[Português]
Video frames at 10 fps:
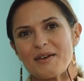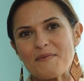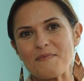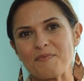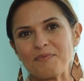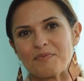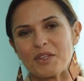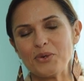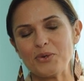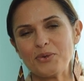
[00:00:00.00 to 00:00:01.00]
Um,
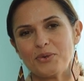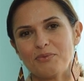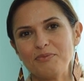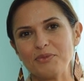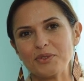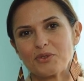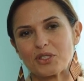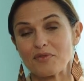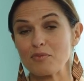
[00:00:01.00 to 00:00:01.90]
eu gostava